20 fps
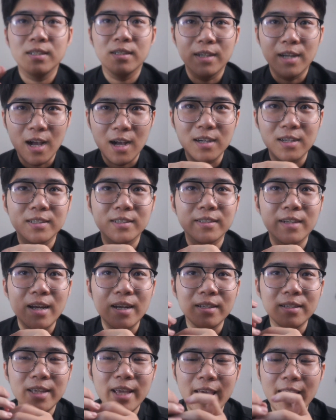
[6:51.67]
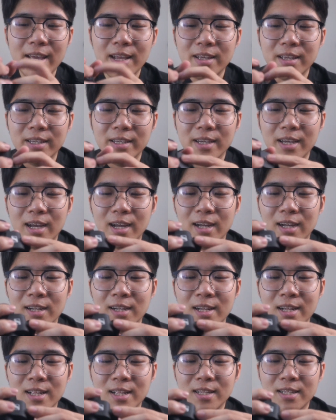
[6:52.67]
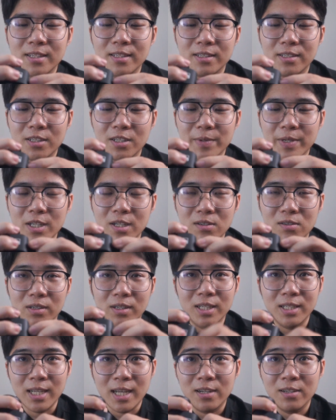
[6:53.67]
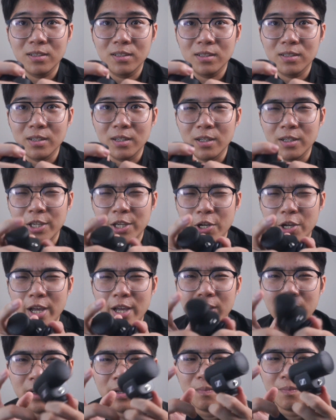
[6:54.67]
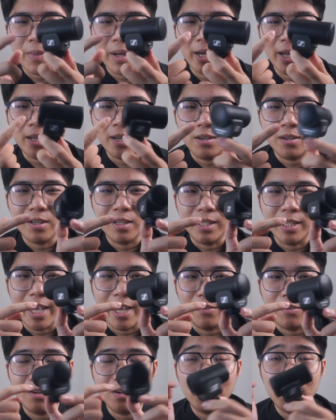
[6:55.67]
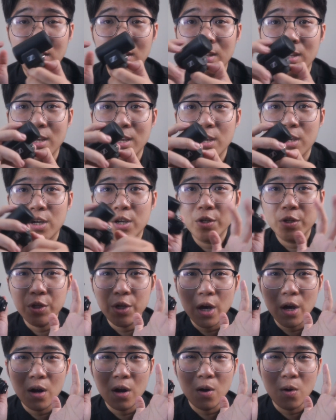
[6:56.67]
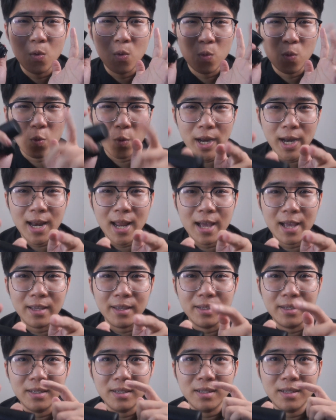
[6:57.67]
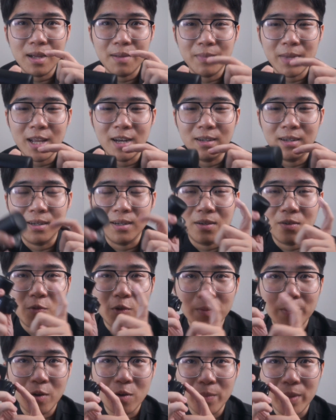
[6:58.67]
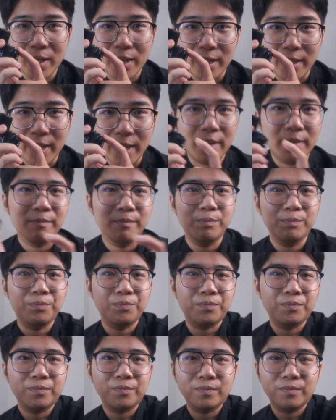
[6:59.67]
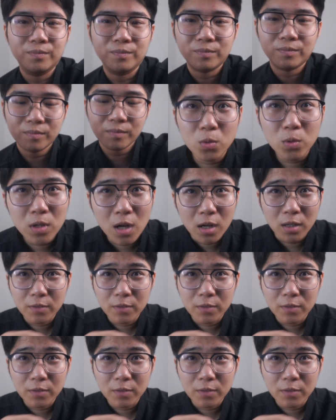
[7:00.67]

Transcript: đó đánh giá thì uh, chưa biết chất lượng là sao đó, ok bạn thấy được hình dạng của nó rồi đó giờ quay lại âm thanh quay vào con mic này nha thú thật